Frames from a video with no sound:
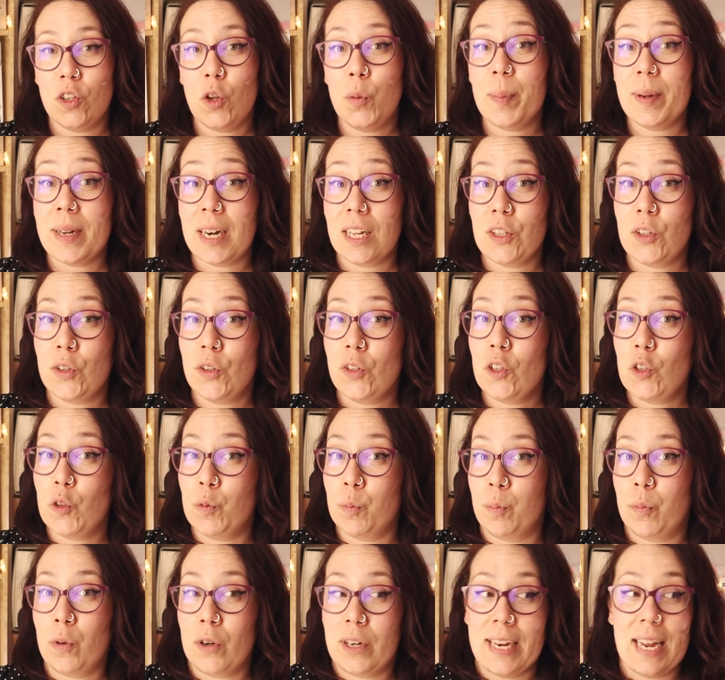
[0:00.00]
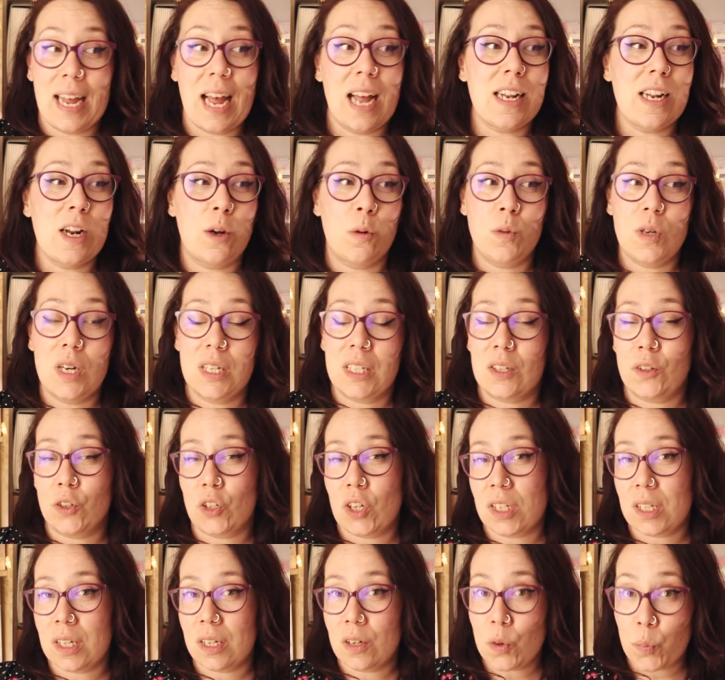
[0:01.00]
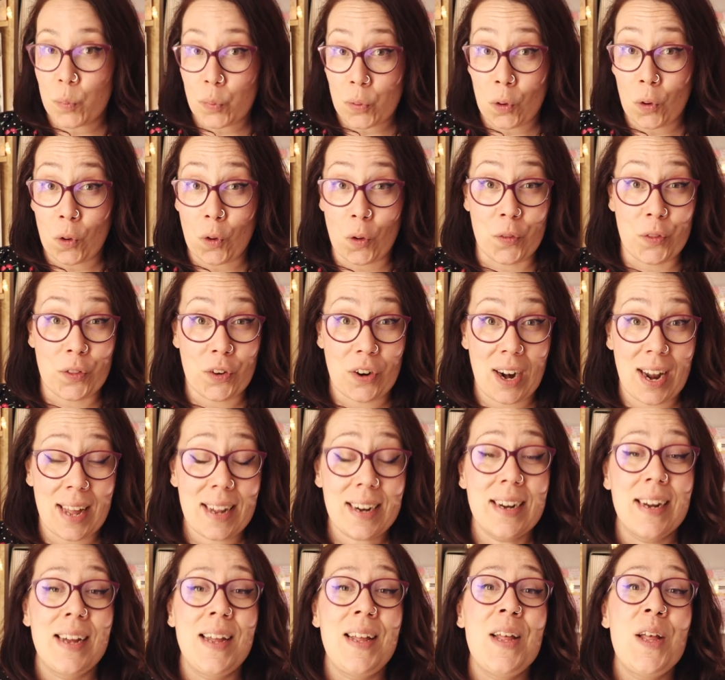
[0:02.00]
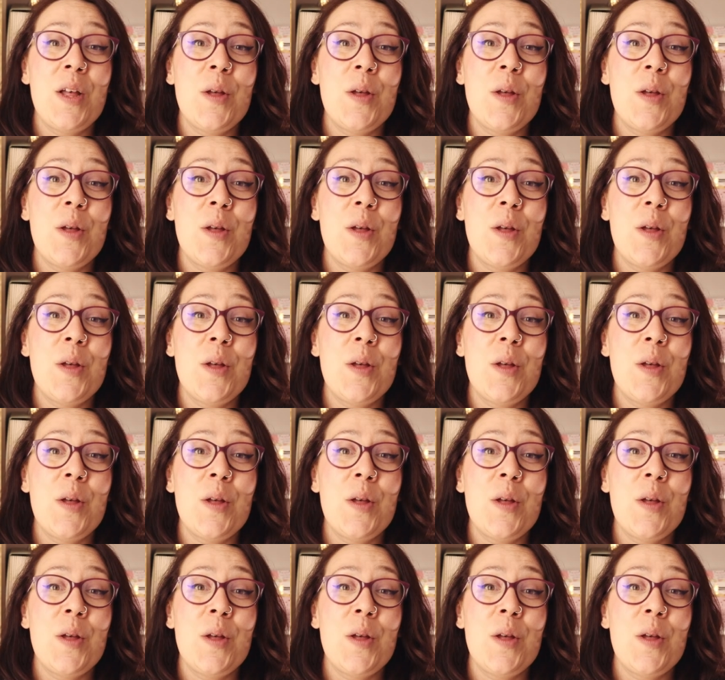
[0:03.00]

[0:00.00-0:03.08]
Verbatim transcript: no para todos porque hay algunas cosas que no puedo controlar,